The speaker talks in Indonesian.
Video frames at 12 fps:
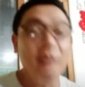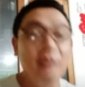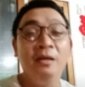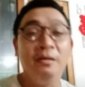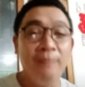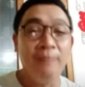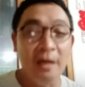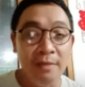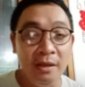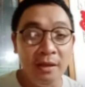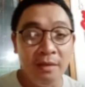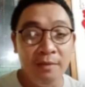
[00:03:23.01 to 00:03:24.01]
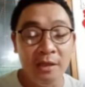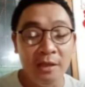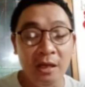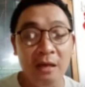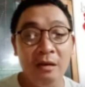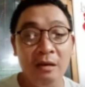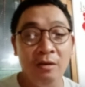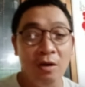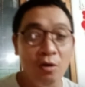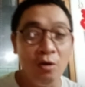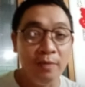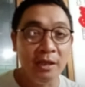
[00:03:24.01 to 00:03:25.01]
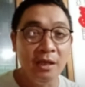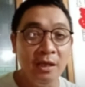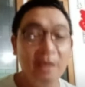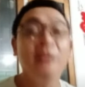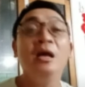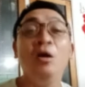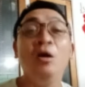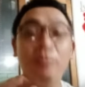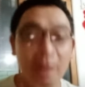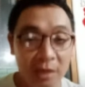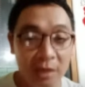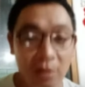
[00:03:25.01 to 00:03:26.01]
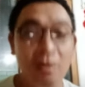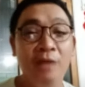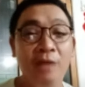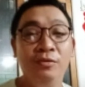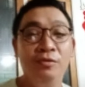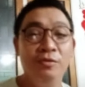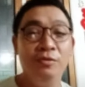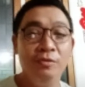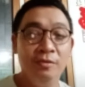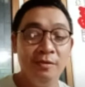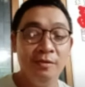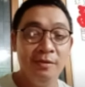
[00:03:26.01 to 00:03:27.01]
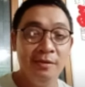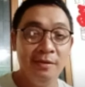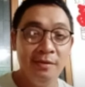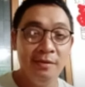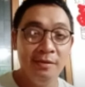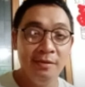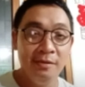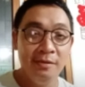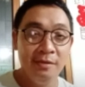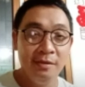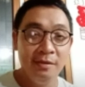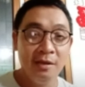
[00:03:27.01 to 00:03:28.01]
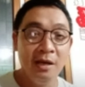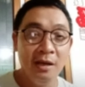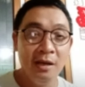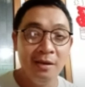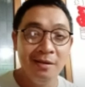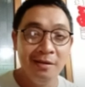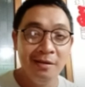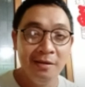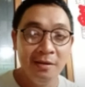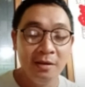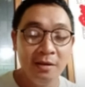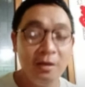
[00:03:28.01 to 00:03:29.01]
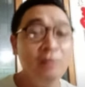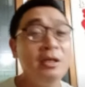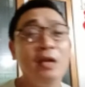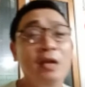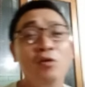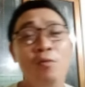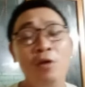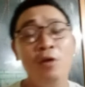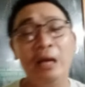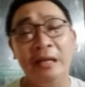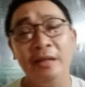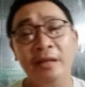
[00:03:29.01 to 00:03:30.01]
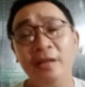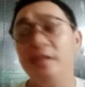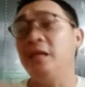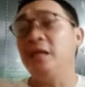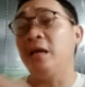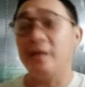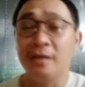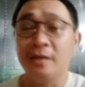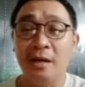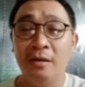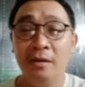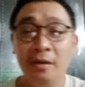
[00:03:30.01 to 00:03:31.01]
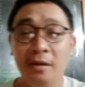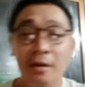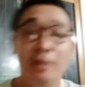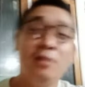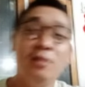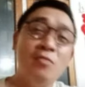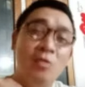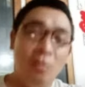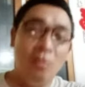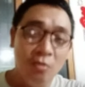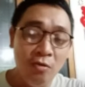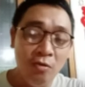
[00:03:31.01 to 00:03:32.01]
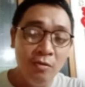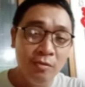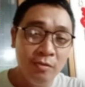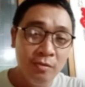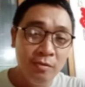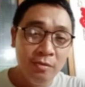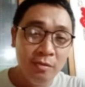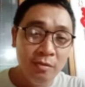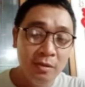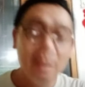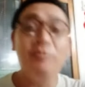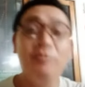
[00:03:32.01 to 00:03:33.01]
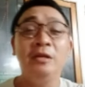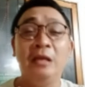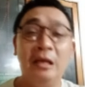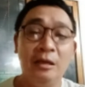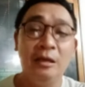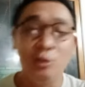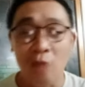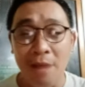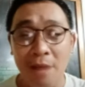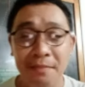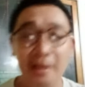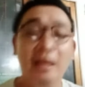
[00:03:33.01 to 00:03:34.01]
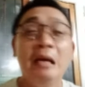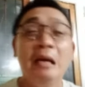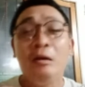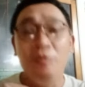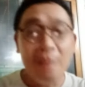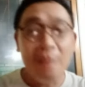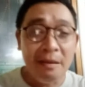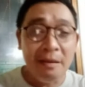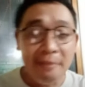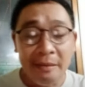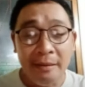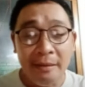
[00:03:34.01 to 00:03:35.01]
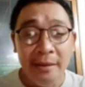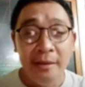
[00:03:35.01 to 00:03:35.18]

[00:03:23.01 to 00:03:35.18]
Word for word: Kita ini bagaimana bisa orang hormati? Kita hormati orang dulu, ya kalau cara ngomong kalian ini tidak kenal, imolokung, kamu tidak ada suami, rumah